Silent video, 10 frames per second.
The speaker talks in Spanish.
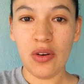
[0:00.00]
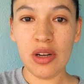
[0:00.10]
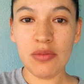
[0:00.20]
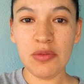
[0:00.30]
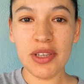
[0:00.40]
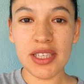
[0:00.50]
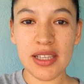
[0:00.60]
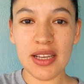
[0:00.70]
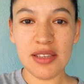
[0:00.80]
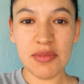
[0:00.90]
Hola, muy
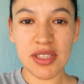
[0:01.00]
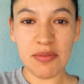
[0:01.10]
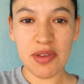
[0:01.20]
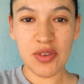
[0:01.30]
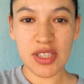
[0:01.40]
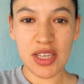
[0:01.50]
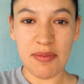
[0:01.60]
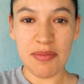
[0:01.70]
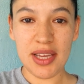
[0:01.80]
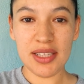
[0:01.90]
buenas tardes mis amigos
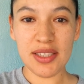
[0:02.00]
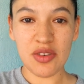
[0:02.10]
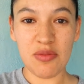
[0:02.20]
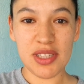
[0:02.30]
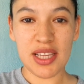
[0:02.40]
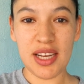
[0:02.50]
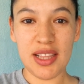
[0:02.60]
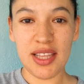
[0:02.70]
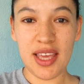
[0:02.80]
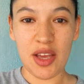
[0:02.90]
y amigas, ¿cómo están
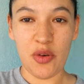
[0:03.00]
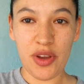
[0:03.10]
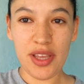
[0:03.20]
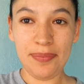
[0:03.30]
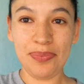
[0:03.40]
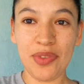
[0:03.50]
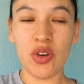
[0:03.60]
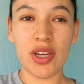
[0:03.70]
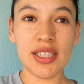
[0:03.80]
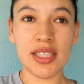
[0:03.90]
el día de hoy?
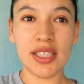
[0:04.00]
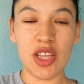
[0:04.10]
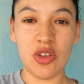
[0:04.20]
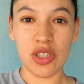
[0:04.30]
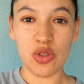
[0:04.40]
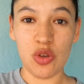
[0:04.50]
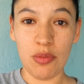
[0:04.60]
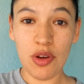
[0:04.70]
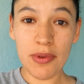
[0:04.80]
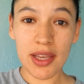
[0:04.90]
Yo gracias a Dios
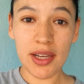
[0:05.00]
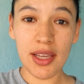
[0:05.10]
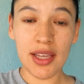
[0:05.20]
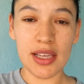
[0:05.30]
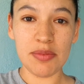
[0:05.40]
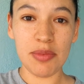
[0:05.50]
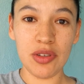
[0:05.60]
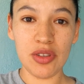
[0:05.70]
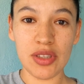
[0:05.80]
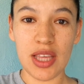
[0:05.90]
estoy muy bien y
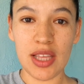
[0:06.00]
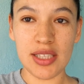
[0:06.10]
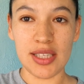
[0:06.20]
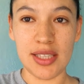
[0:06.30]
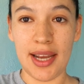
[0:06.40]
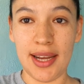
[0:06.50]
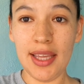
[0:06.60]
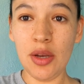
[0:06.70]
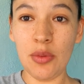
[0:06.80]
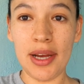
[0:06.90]
espero que ustedes estén
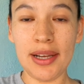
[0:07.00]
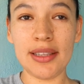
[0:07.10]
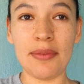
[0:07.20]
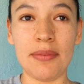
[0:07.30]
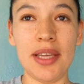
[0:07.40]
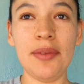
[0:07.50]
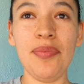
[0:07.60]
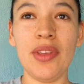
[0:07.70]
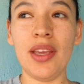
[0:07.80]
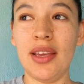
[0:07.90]
igual también.
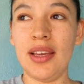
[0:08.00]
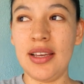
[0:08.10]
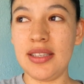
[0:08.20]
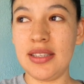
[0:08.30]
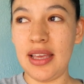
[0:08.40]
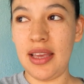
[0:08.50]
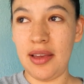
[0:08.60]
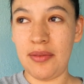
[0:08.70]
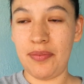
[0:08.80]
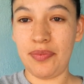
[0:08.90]

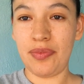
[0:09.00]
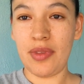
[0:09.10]
Este,